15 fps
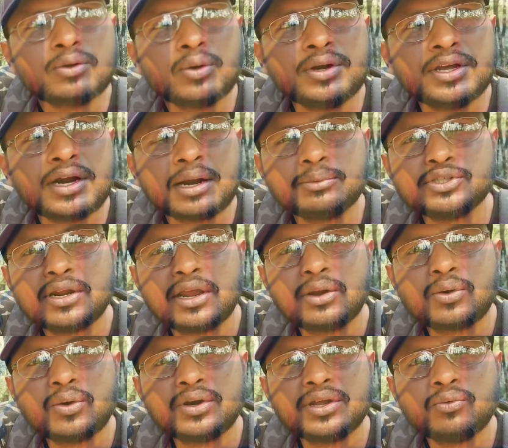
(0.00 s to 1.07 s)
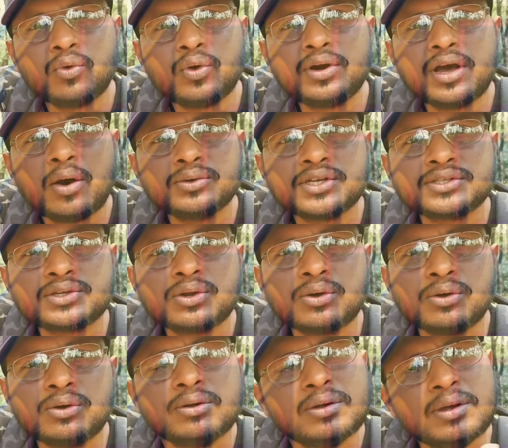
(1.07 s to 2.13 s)
కొన్ని కడప జిల్లాలో కొన్ని ఓల్డ్ హౌసెస్లో
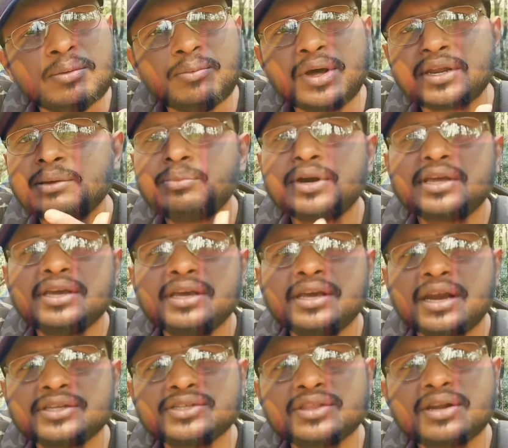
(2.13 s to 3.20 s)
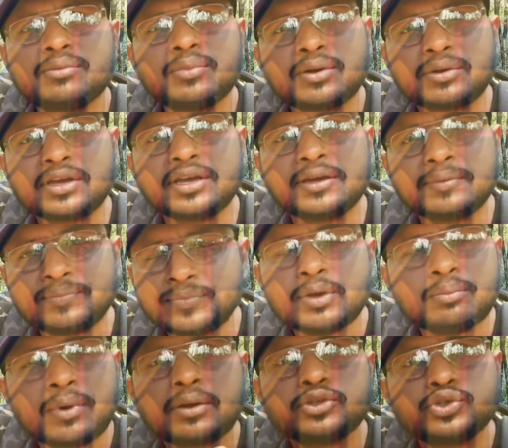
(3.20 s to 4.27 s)
మనకి ఇప్పటికీ ఎర్రచందనం మనకి
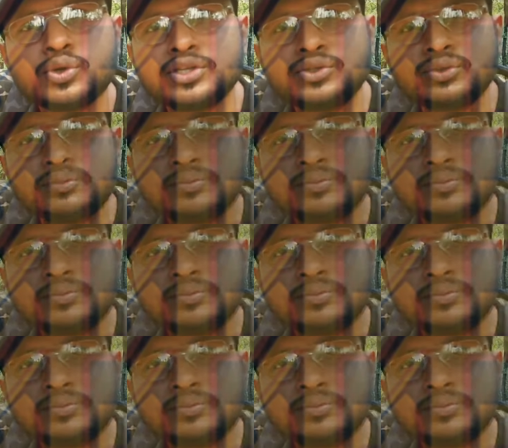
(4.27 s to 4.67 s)
మనం చూడొచ్చు